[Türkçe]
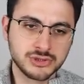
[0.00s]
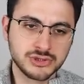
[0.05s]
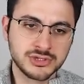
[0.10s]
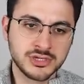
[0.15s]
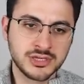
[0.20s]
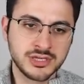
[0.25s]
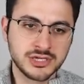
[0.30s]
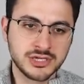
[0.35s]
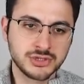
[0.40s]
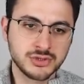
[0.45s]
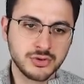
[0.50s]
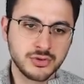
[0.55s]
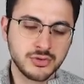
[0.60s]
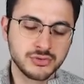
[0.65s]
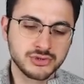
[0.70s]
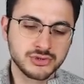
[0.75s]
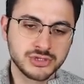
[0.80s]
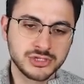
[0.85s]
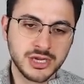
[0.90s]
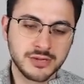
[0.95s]
Üstüne daha çok
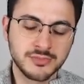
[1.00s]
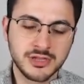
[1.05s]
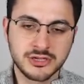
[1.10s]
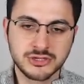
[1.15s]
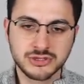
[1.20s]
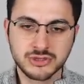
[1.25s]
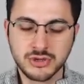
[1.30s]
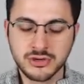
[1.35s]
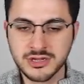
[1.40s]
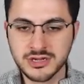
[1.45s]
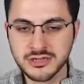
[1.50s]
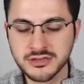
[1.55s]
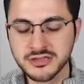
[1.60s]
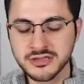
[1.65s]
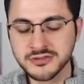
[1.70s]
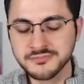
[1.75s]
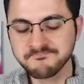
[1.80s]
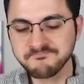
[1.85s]
konuşacağım daha zorlarının.